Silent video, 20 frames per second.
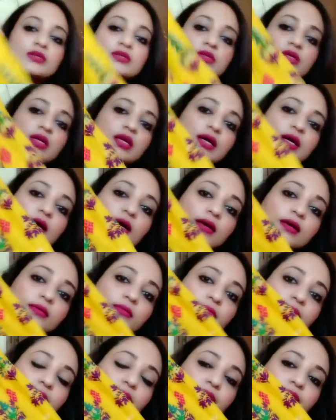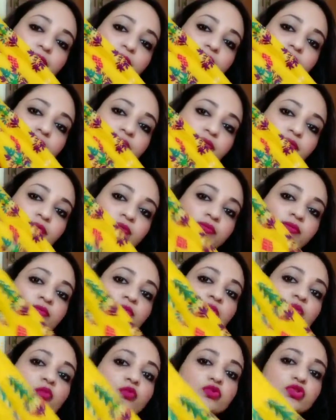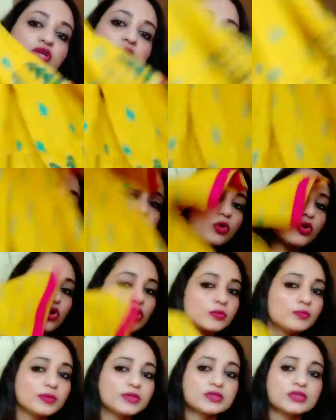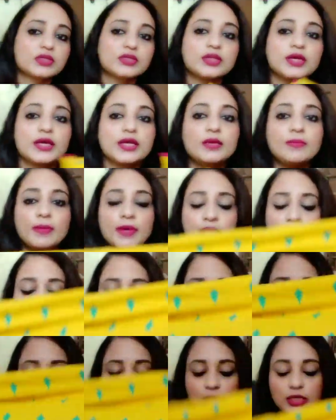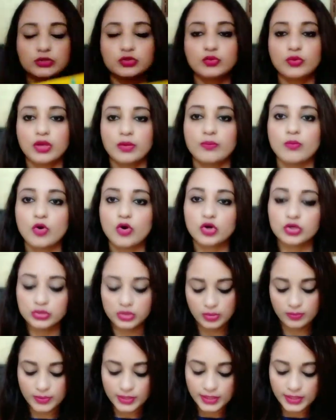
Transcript: इस तरह का है मुझे ये वाली बहुत पसंद आई पहनने के बाद तो ये बहुत ही